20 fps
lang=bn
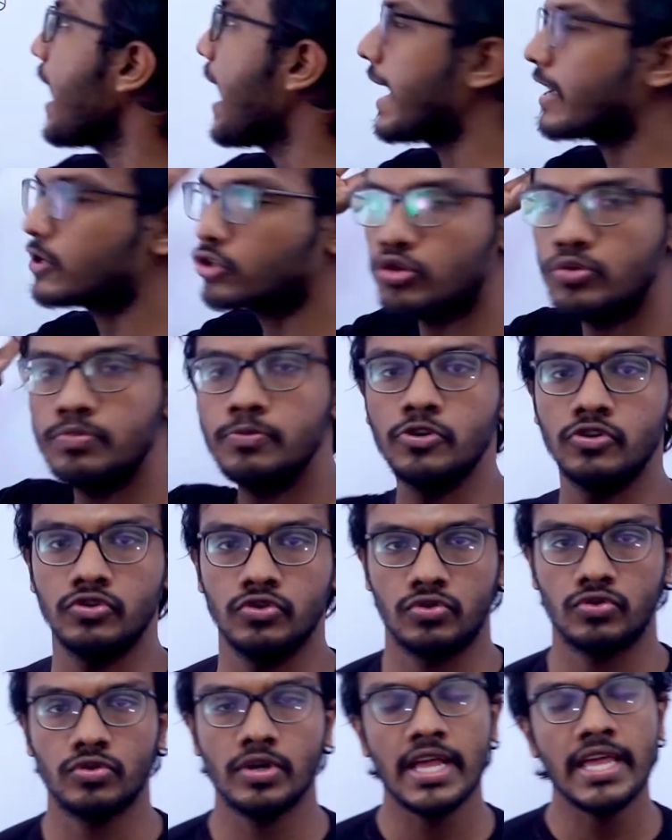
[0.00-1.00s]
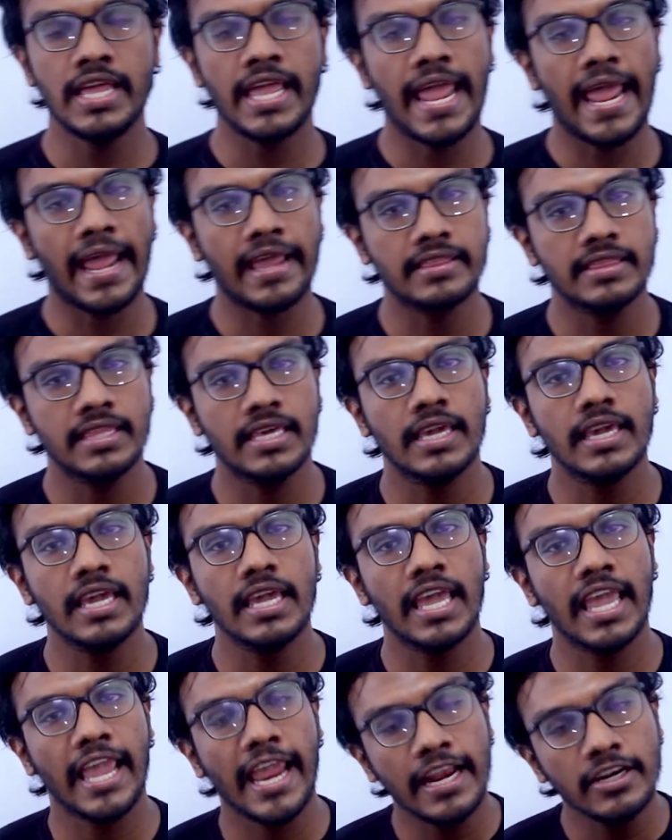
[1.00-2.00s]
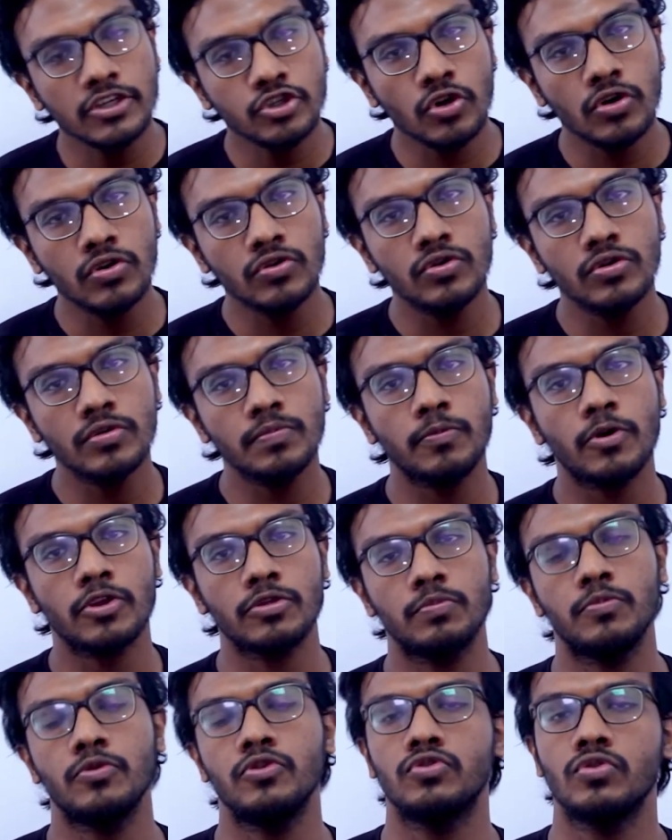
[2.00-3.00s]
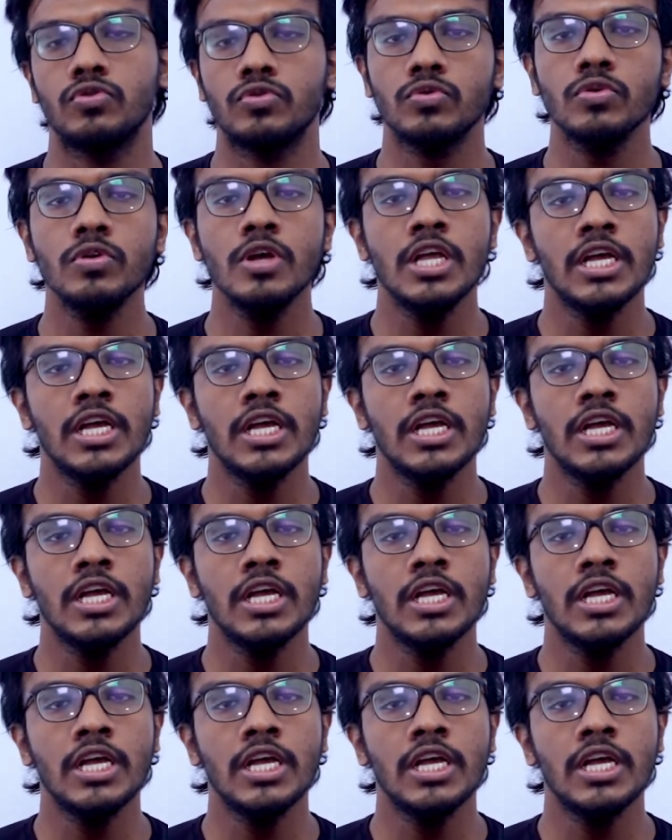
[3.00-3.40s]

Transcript: একশো পর্যন্ত না এক থেকে এন সংখ্যক পদ পর্যন্ত